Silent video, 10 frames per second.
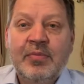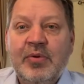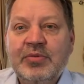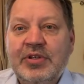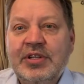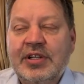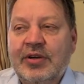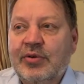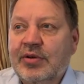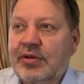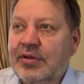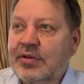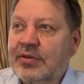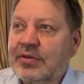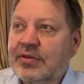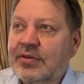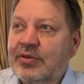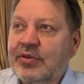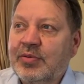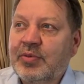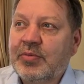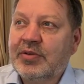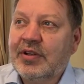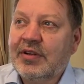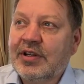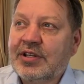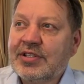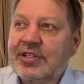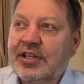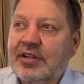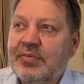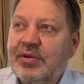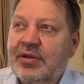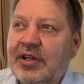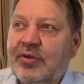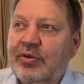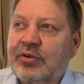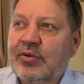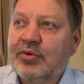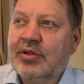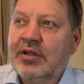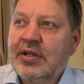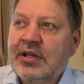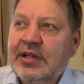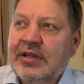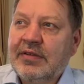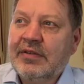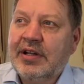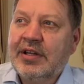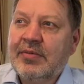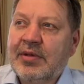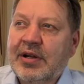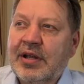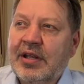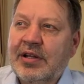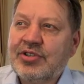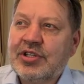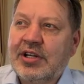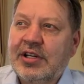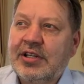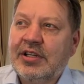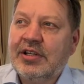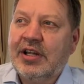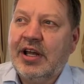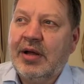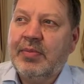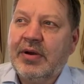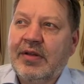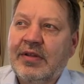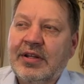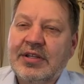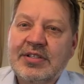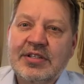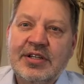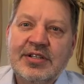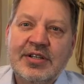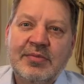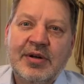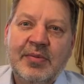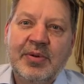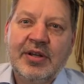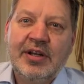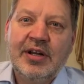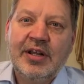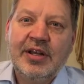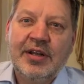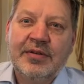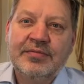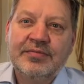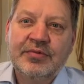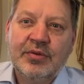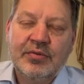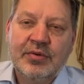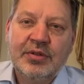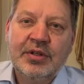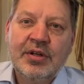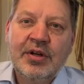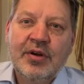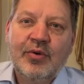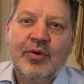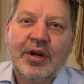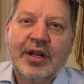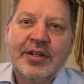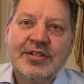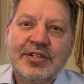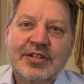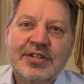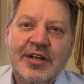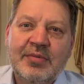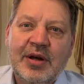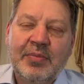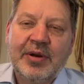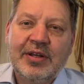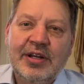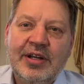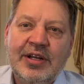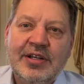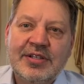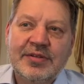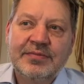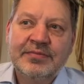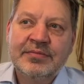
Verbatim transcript: Помните такой, кто не помнит, наверное, не знает, такой труд Владимира Ильича Ленина о праве нации на самоопределение. Ну вот, украинцы самоопределились,